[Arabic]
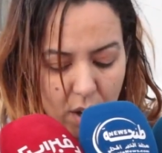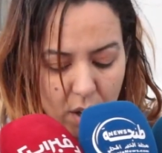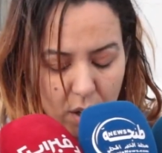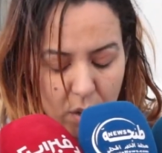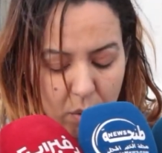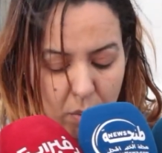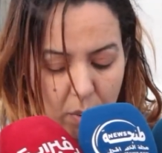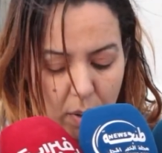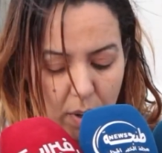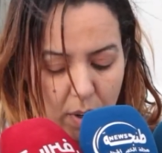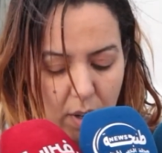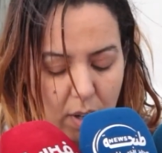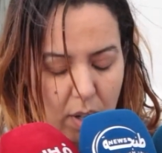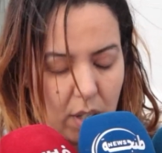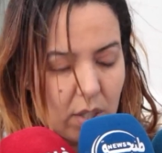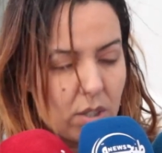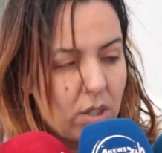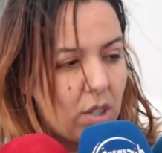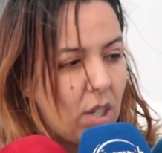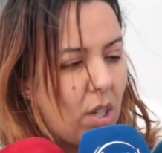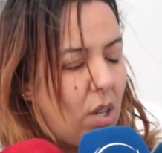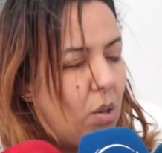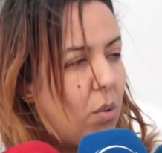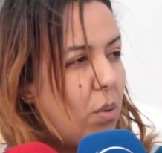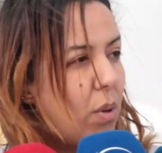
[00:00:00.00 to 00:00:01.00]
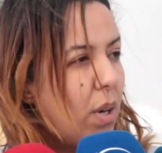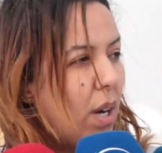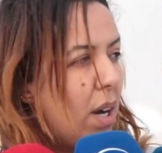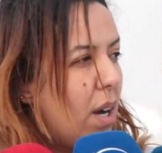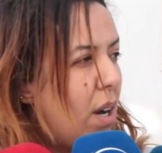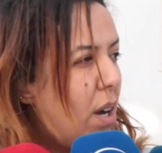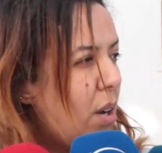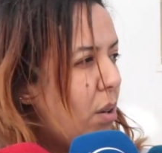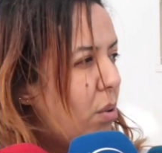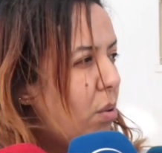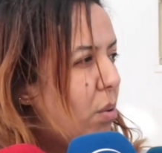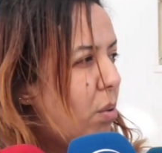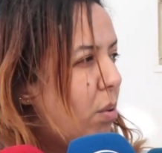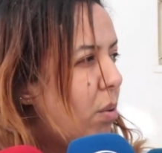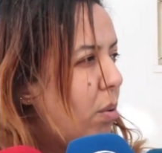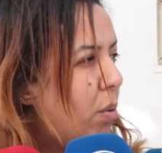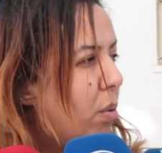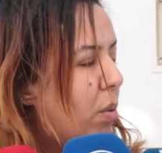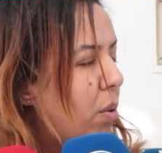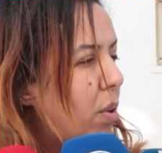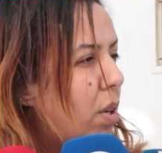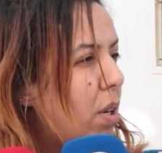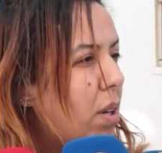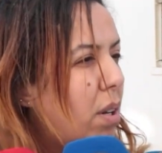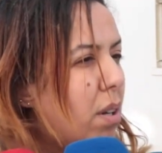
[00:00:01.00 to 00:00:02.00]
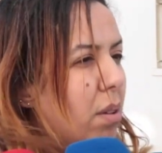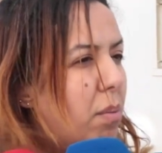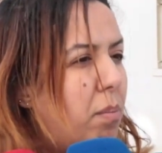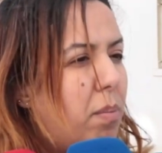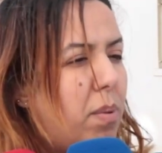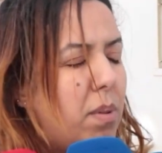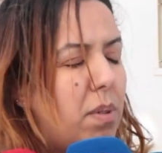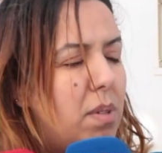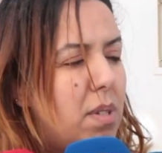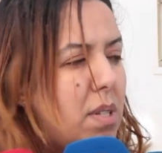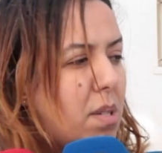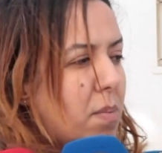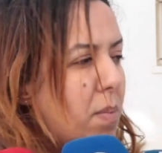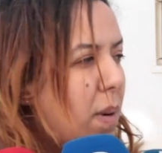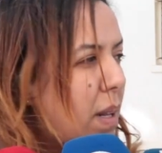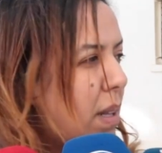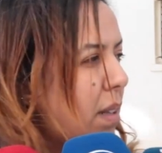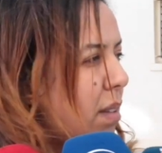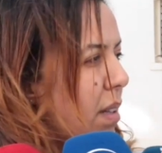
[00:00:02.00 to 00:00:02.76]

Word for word: ايوا هادشي اللي وقع وبالنسبه